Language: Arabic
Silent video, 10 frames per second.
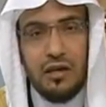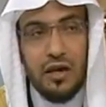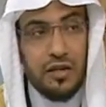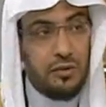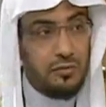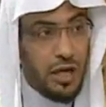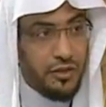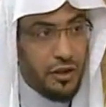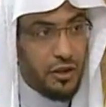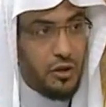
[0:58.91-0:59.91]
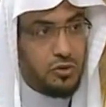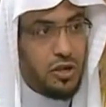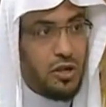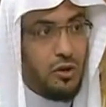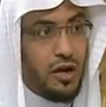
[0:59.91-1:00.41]
هذا مما أثنى الله
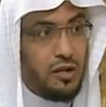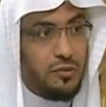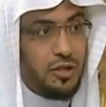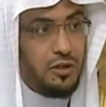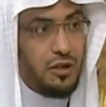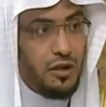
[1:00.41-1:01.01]
جل وعلا به